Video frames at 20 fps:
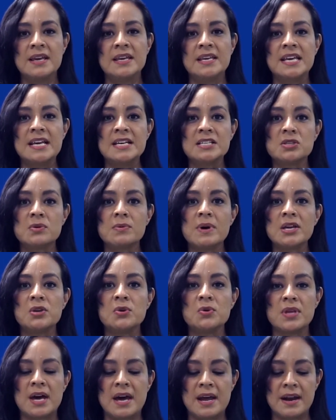y esto va a
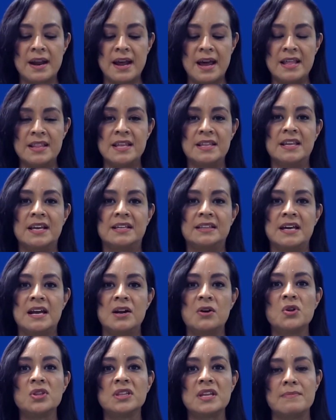ayudar a
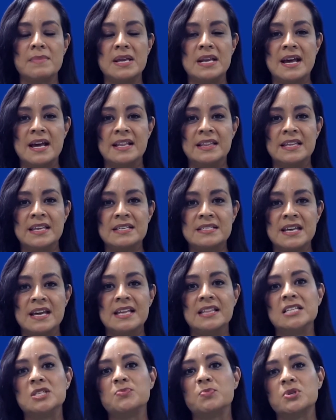detectar contaminantes
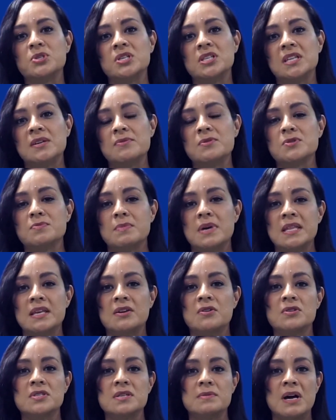en dispositivos
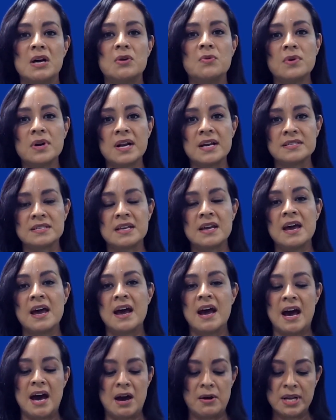médicos y vacunas.
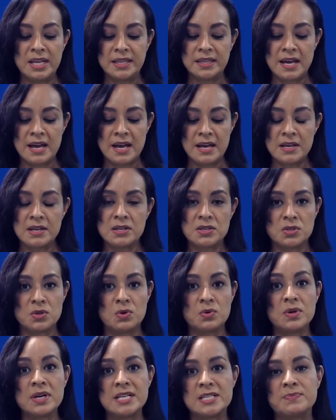Ahorita
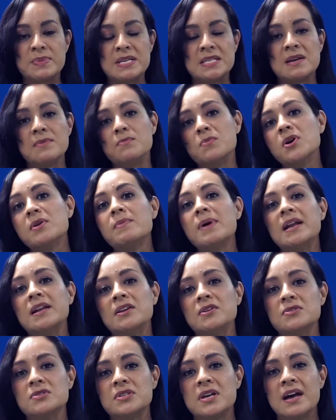son una especie muy
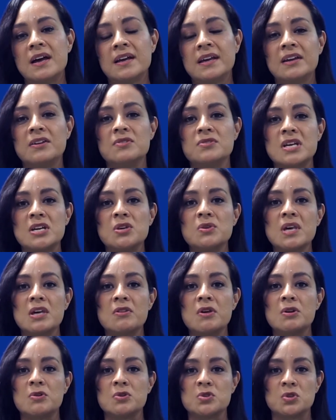valiosa que nos ha
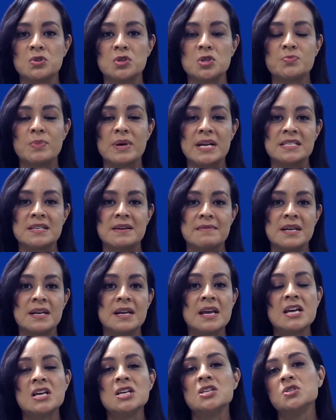ayudado a nosotros para
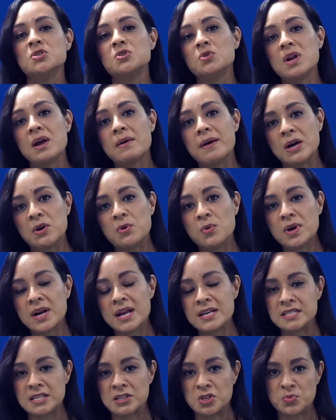saber si una
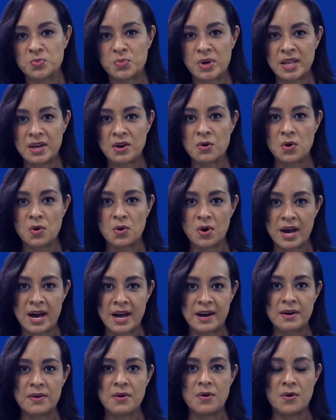vacuna se nos puede
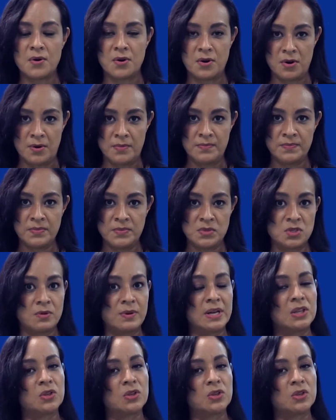colocar o no sobre